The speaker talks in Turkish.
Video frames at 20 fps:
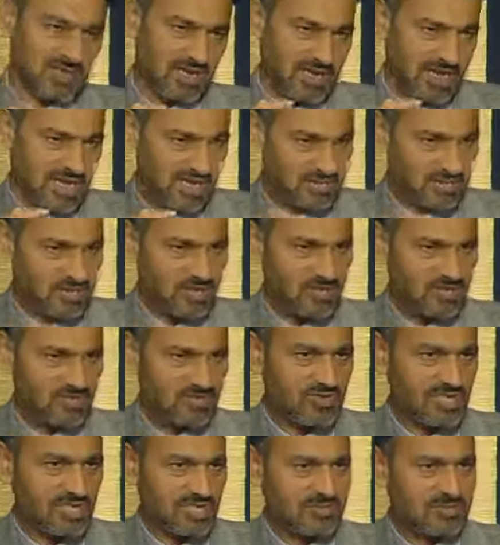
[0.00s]
alimi hmm,
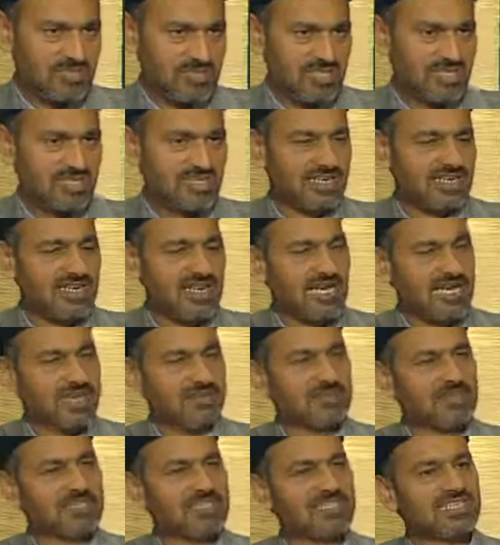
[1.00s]
olsun, Arapça der yani
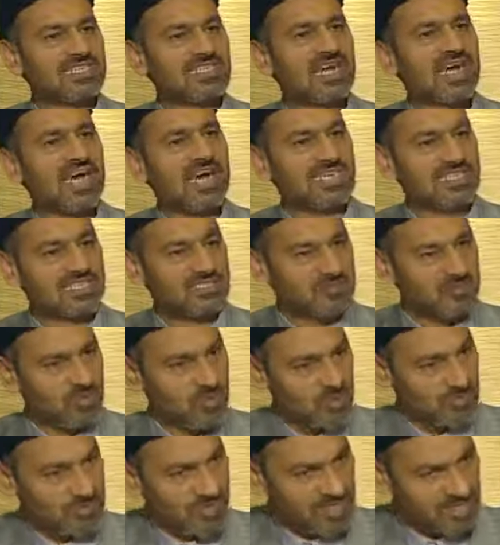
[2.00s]
Arap diline hakim
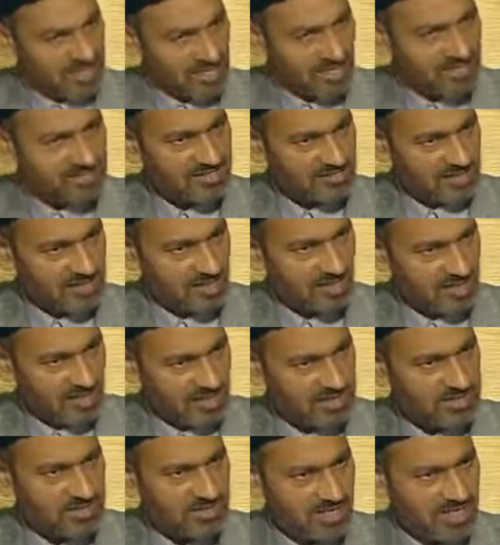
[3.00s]
olma iddiasında
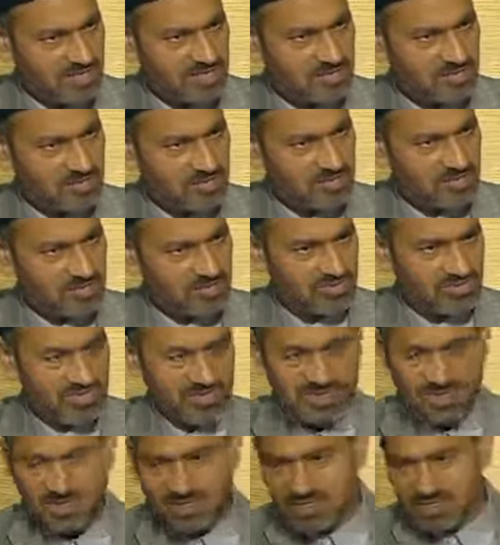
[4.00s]
olan bir alim olsun.
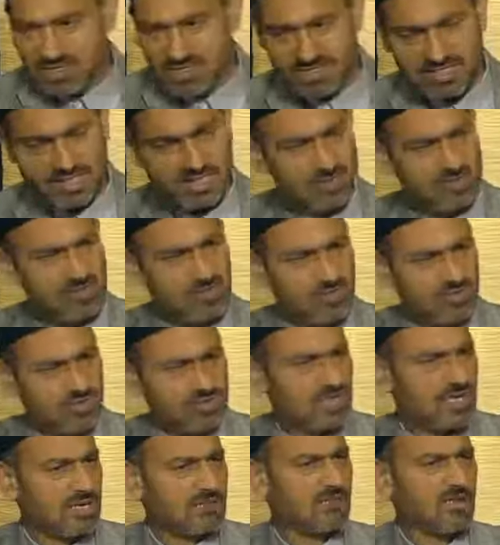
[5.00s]
Evet. İster bir
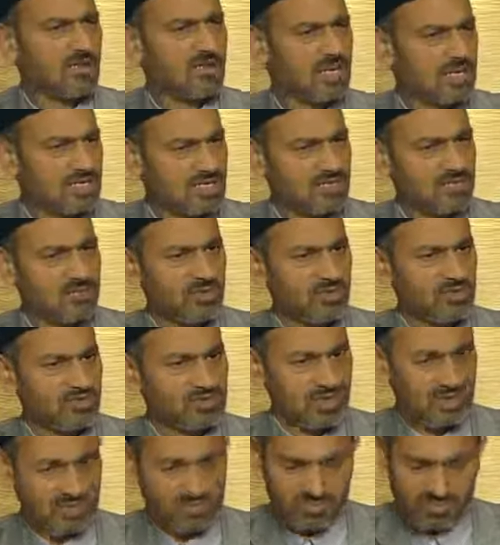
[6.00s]
hoca, molla kim
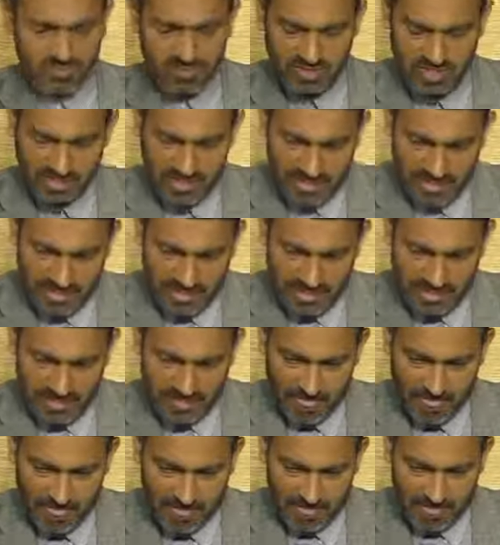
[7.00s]
olursa olsun.
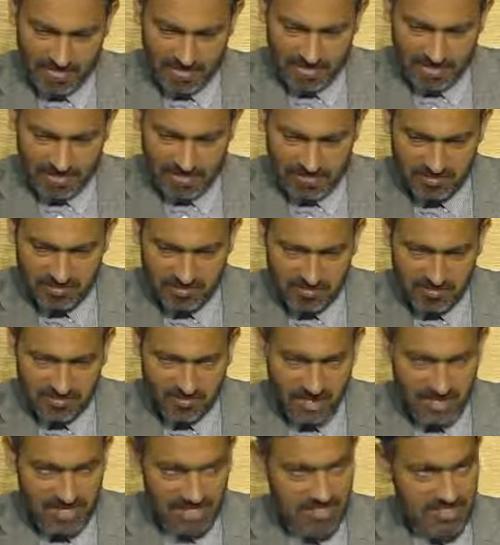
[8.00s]

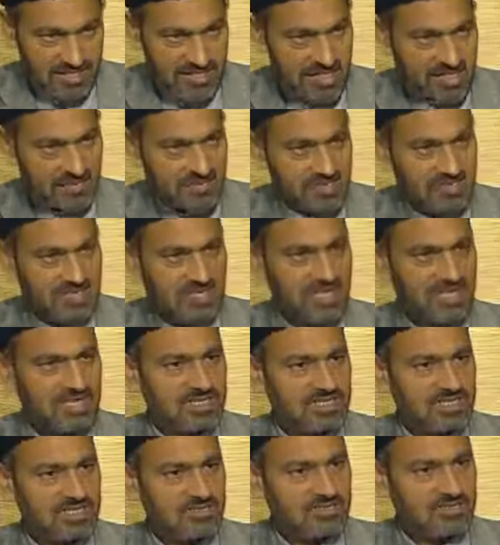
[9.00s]
Vaat edilen Mesih
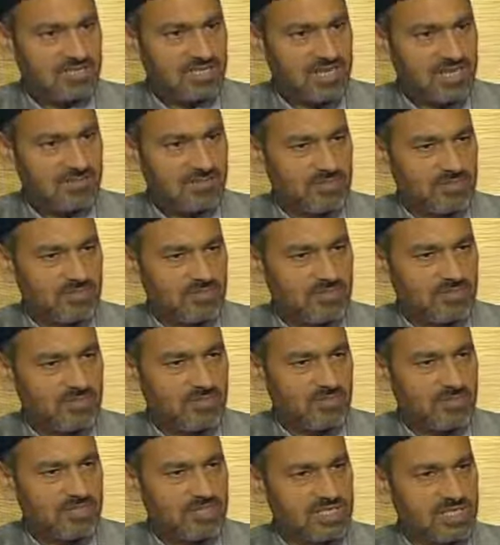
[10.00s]
Aleyhisselatü
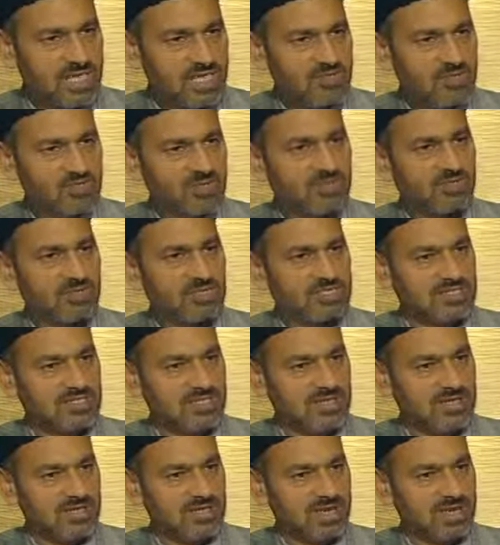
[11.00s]
Vesselam'ın bu meydan
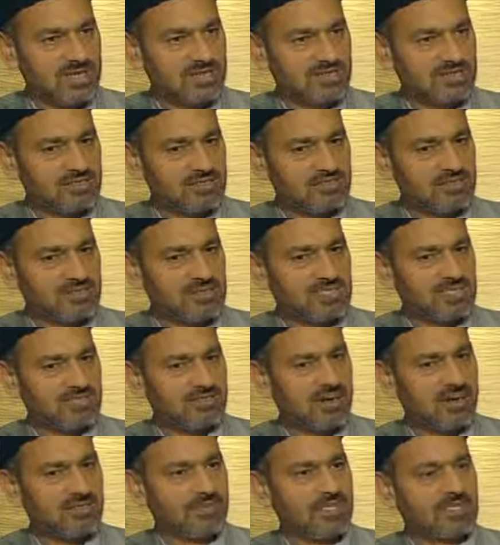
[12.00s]
okumasına bir
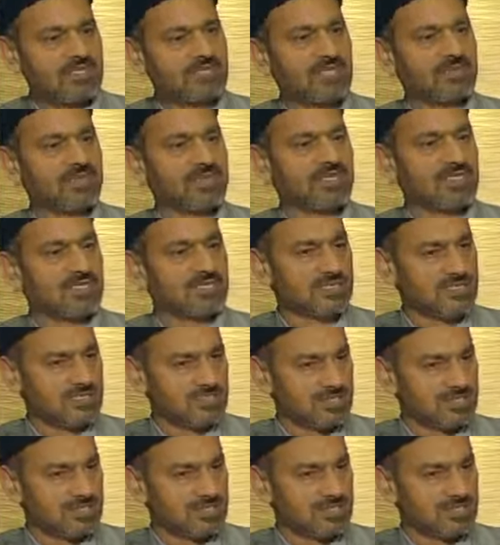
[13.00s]
cevap getiremedi.